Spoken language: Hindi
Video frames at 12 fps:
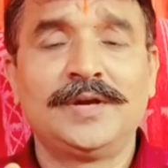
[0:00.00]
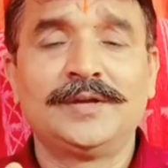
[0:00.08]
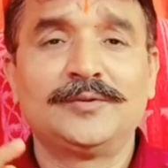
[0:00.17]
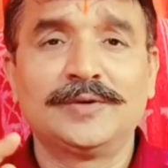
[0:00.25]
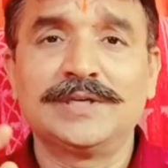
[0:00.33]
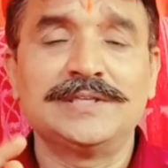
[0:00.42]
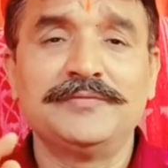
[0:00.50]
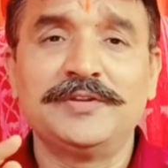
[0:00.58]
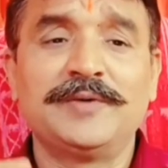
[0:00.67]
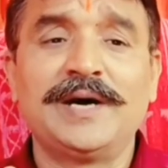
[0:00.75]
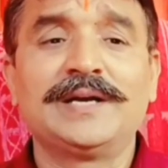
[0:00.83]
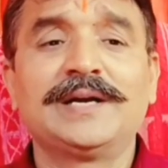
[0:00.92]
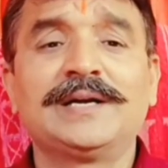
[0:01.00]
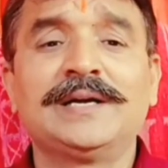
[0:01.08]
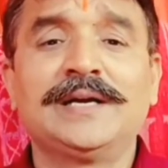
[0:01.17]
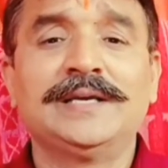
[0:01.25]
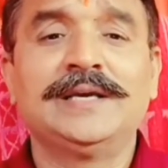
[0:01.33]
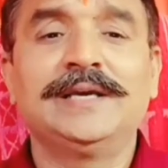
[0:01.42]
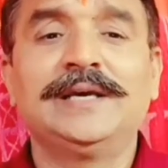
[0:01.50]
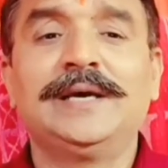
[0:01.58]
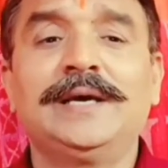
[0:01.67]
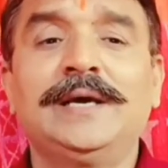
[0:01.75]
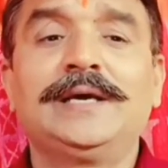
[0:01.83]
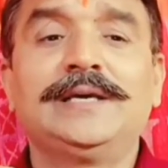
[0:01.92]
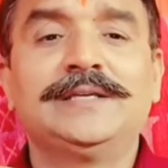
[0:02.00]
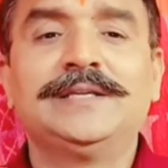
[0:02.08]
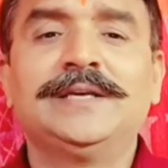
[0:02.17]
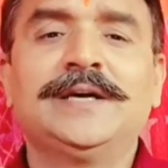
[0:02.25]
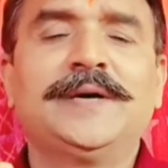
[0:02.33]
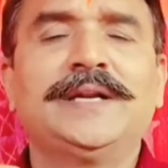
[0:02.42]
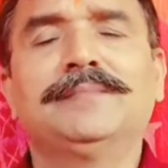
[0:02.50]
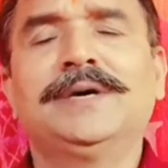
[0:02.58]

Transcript: तो किसी विद्वान का कहना यह है कि यदि हमारे